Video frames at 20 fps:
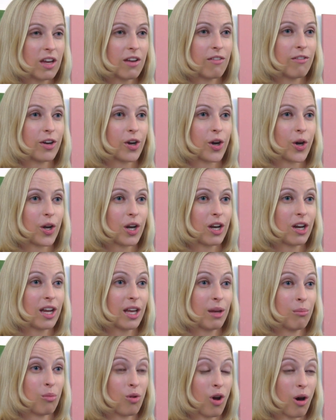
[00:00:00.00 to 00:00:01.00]
Wir können
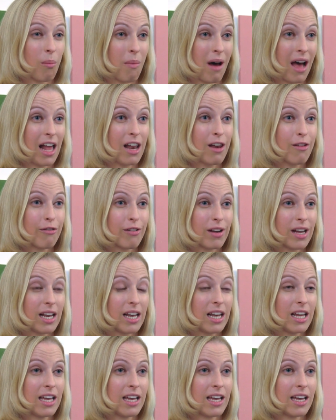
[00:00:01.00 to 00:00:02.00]
im
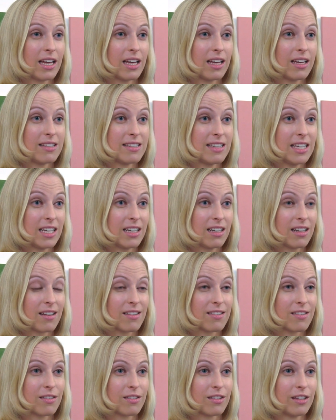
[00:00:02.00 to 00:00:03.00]
Normalfall äh, sehen,
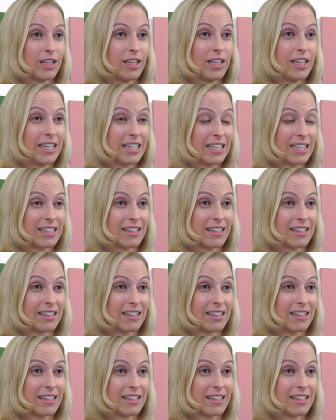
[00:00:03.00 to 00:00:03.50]
dass die,